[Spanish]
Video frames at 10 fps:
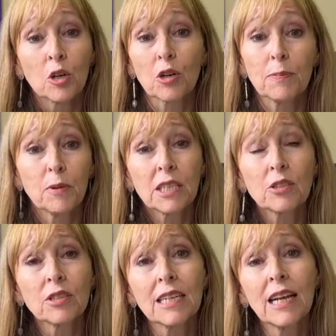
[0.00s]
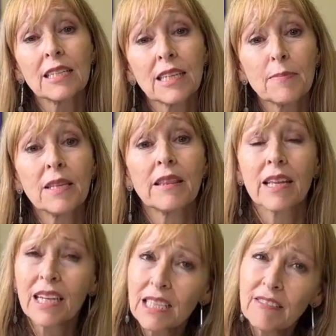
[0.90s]
Corresponde entonces que las ISAPRES
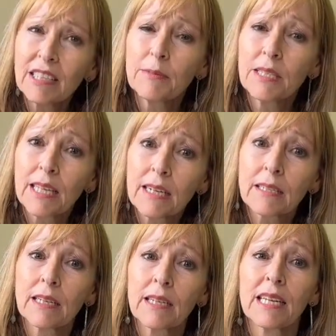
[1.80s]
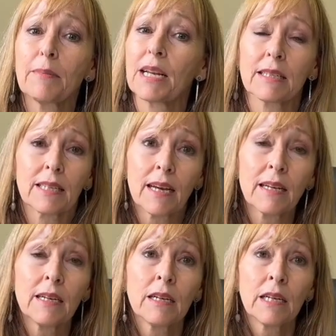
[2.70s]
dejen de victimizarse y amenazar
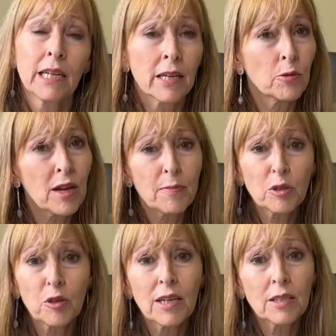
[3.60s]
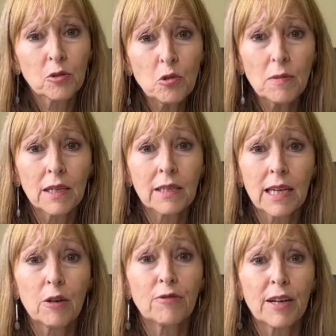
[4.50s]
y que de una vez por todas asuman
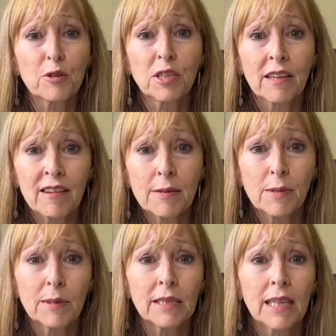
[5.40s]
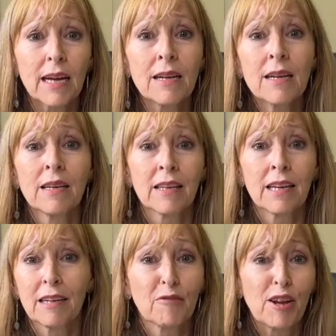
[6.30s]
que los fallos se deben implementar,
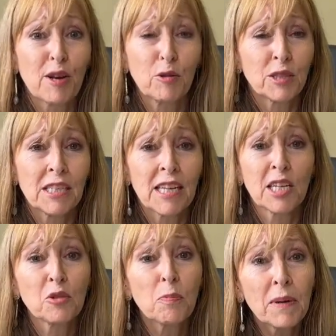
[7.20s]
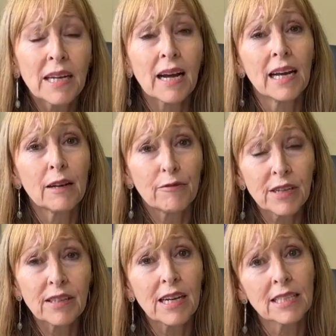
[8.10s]
eh, los fallos de justicia. Y si esto implica el
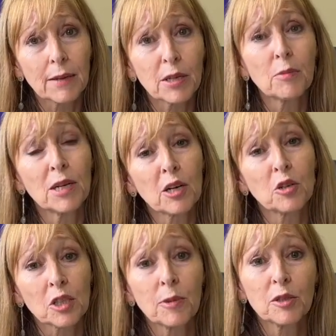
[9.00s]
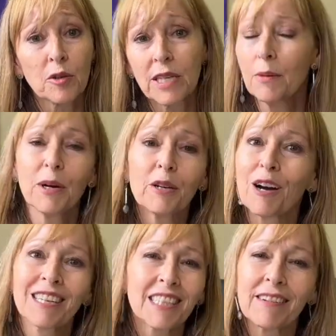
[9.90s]
fin de la ISAPRES como las conocemos hoy día, bueno,
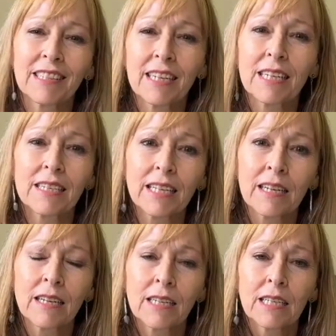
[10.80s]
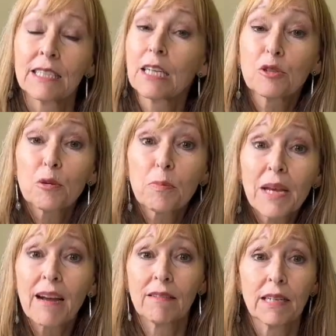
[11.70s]
así va a tener que ser, ya no son
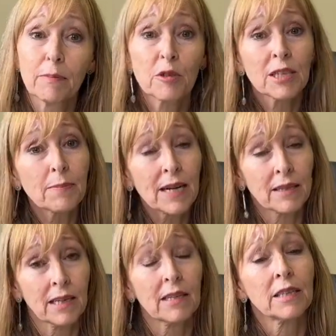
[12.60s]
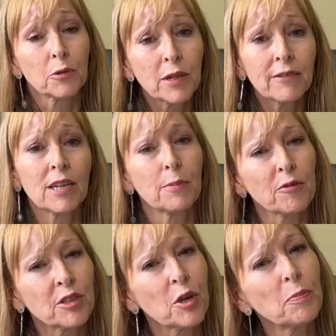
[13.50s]
viables. Por otra parte, de nuevo, la
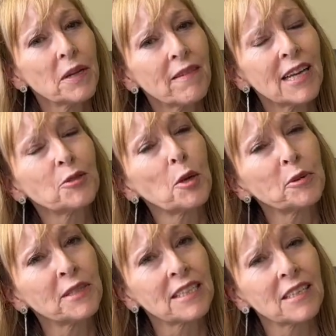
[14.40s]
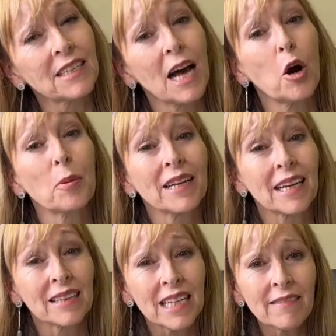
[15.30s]
provisión privada es una necesidad
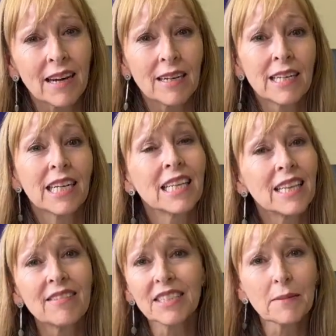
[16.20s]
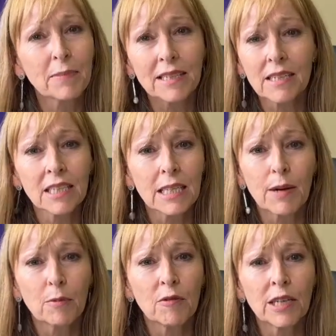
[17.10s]
objetiva y debe ser parte del
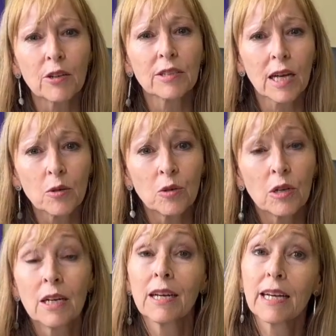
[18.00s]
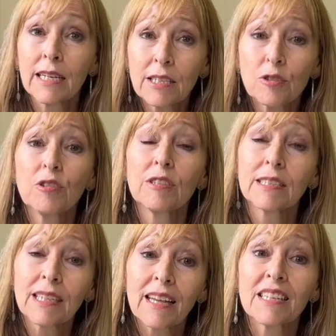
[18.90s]
sistema público de salud. En eso
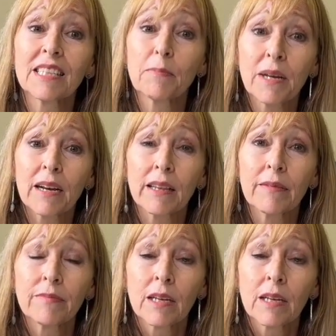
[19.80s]
nadie se pierde.